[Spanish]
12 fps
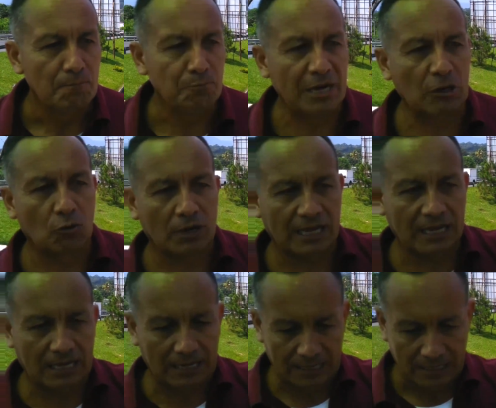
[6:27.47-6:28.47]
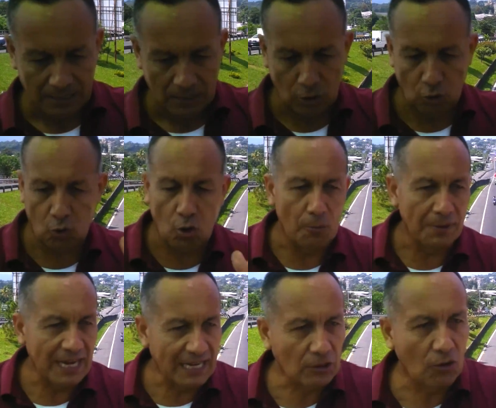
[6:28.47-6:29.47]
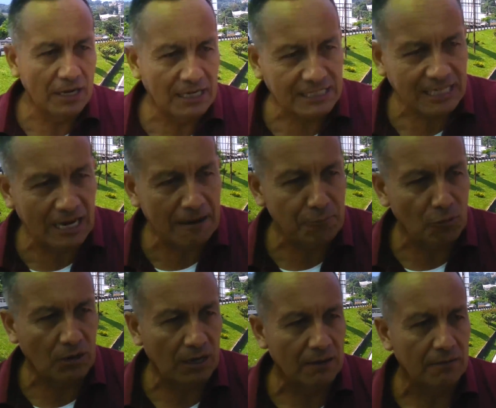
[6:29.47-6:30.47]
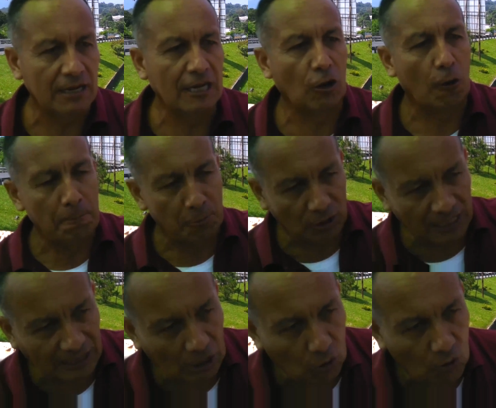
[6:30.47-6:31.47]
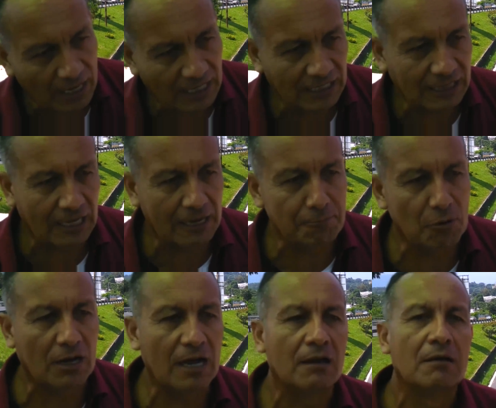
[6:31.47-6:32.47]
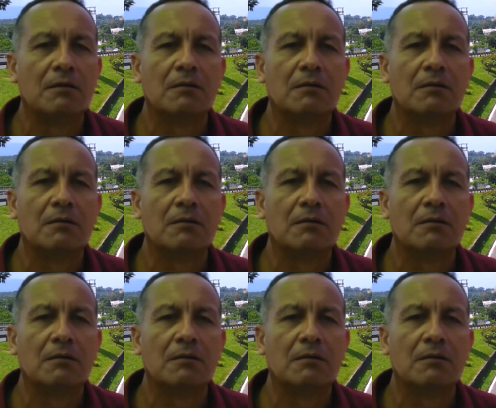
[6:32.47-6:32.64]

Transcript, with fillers: Pero que los gobiernos en esa época y los políticos en esa época,